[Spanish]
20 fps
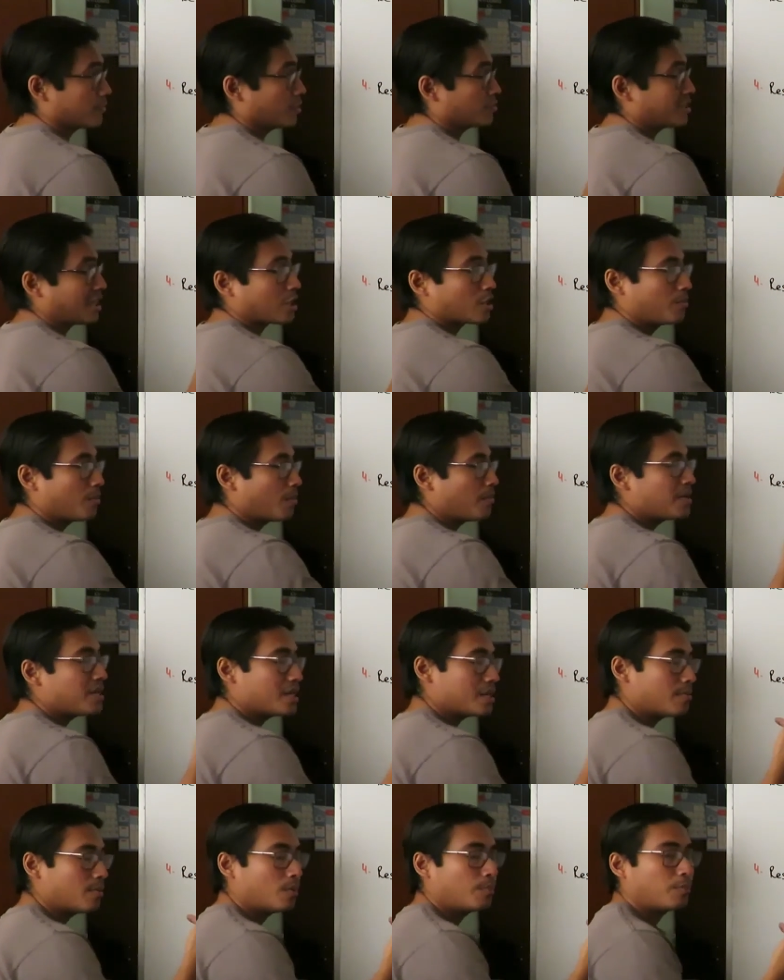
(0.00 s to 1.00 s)
o sea, como
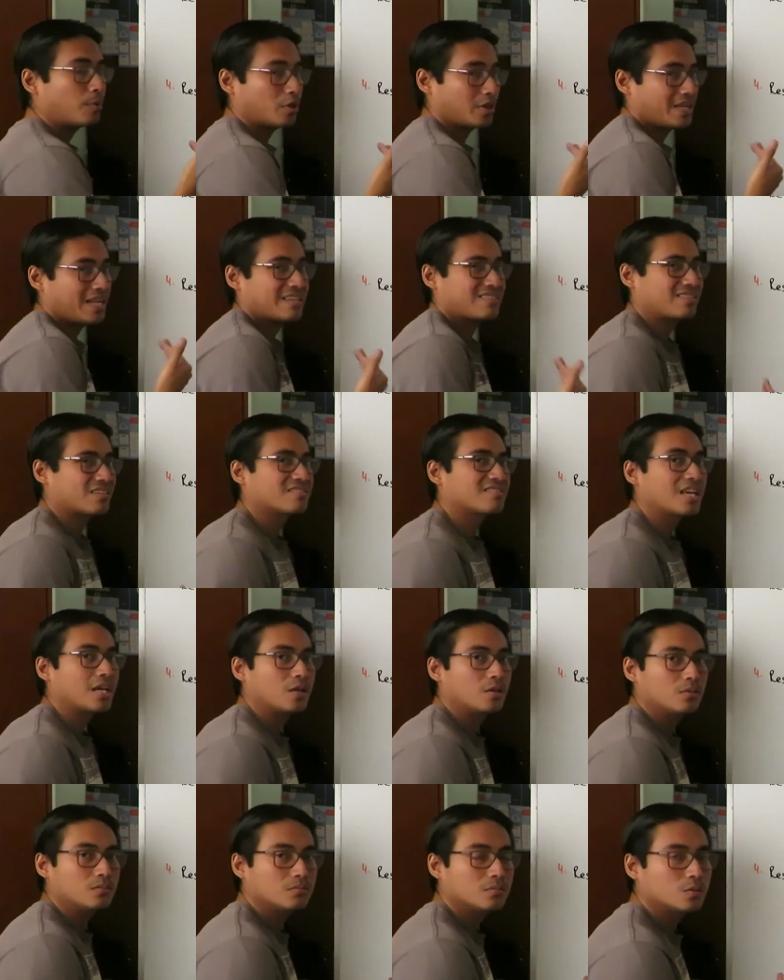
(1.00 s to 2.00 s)
mínimo podría ser
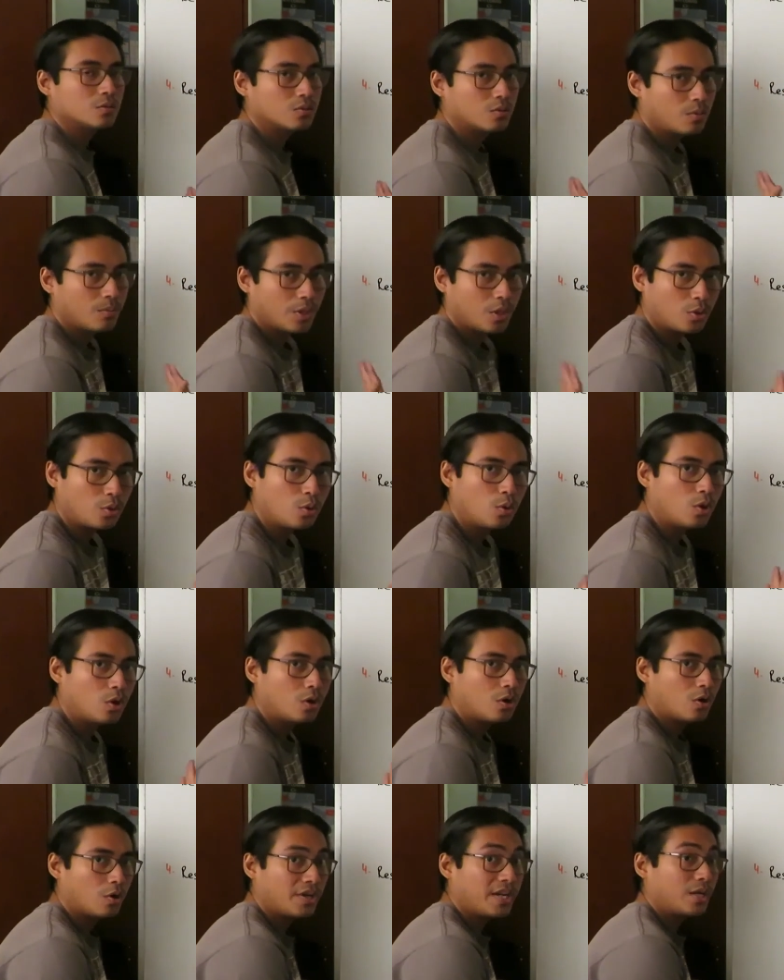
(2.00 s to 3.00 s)
cero un número
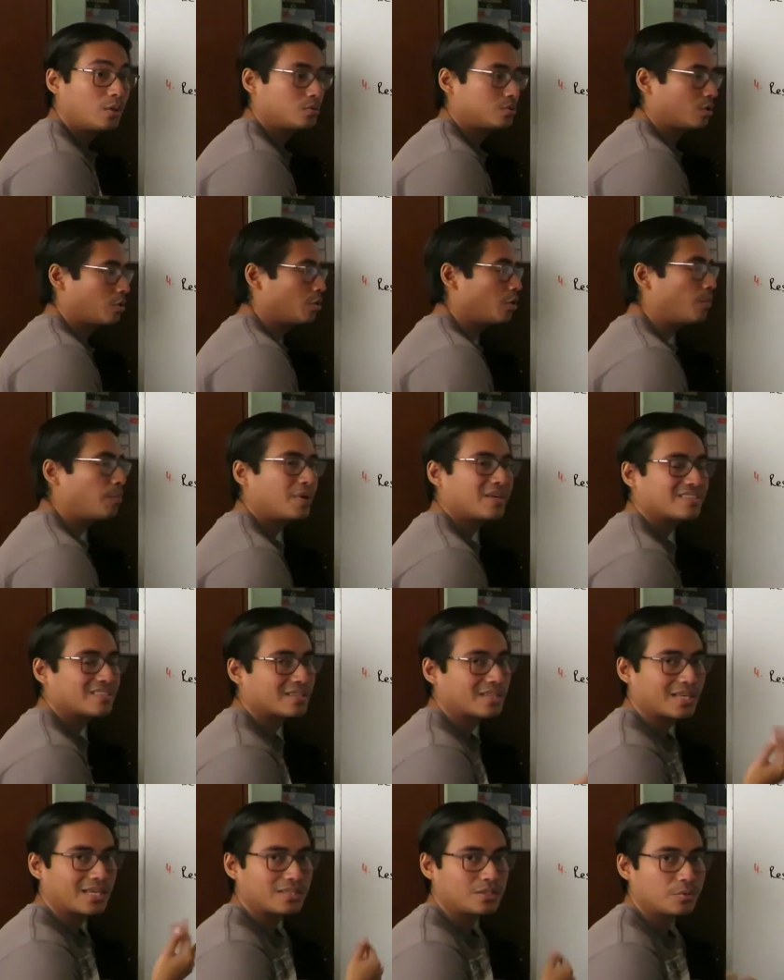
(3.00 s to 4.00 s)
nulo o neutro, no puede
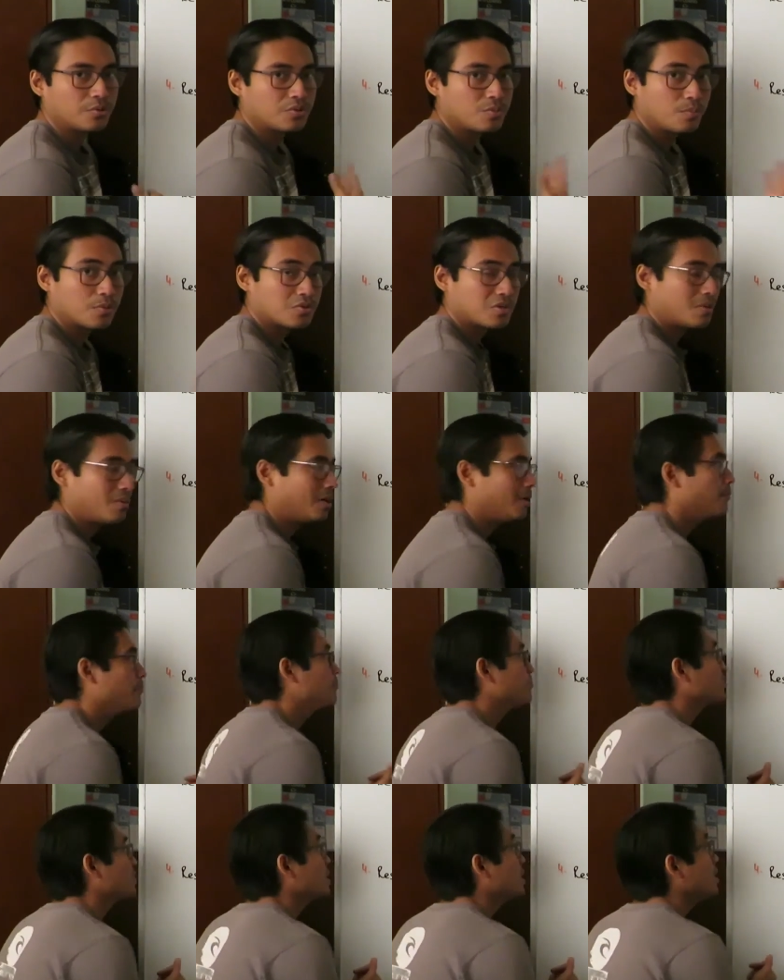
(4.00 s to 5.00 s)
ser negativo, es imposible.
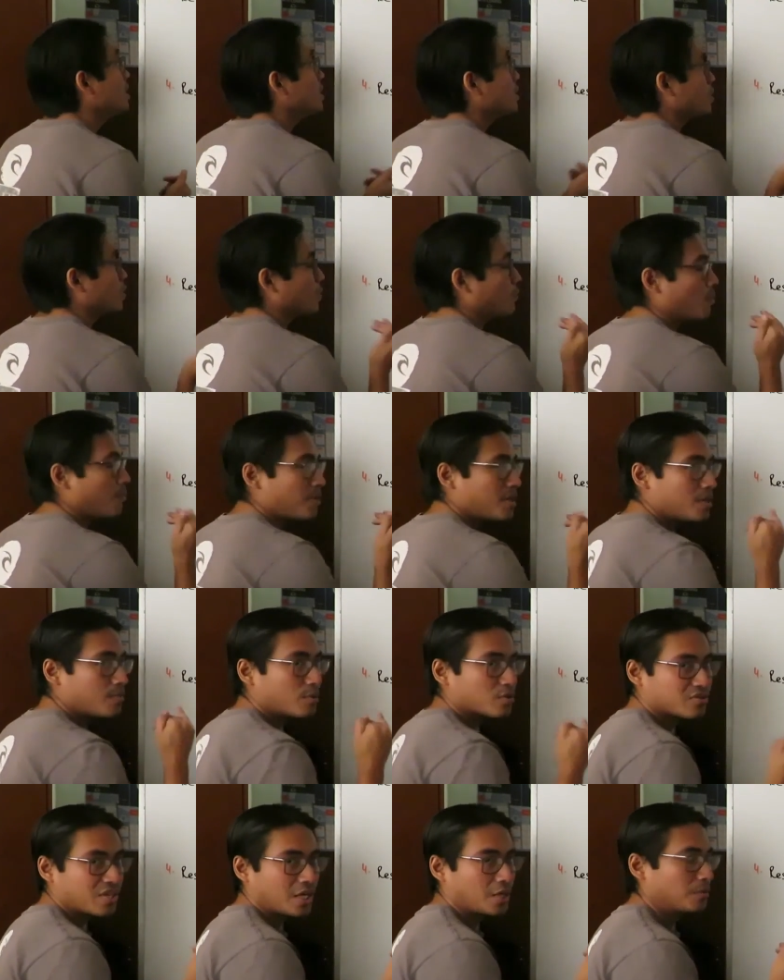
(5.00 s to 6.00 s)
Como
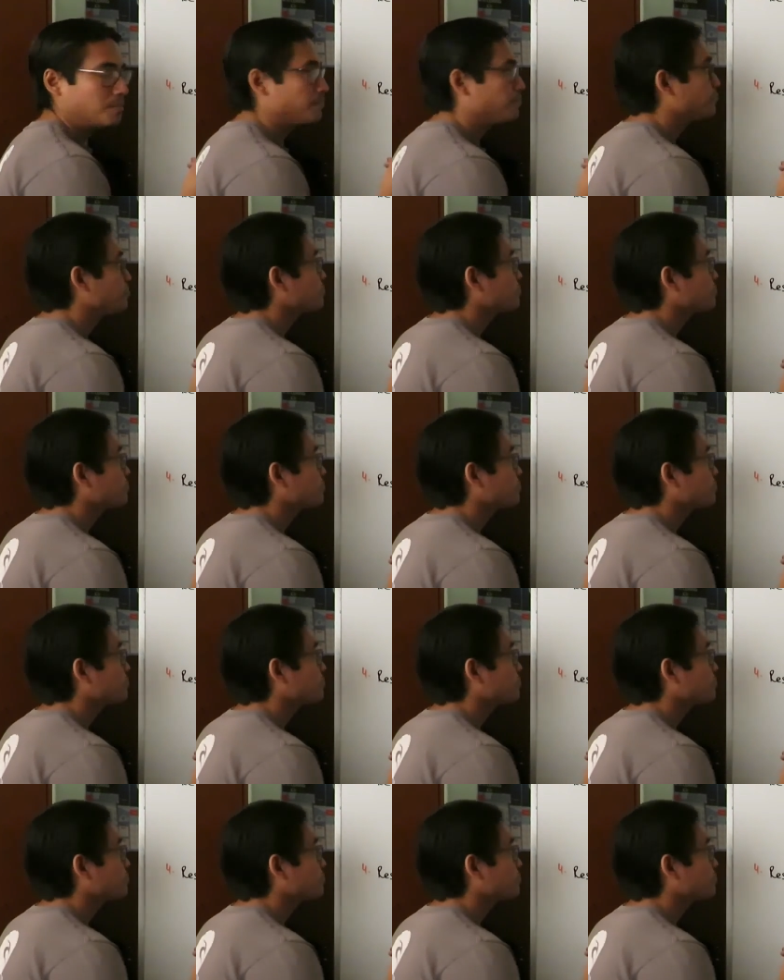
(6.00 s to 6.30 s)
mínimo cero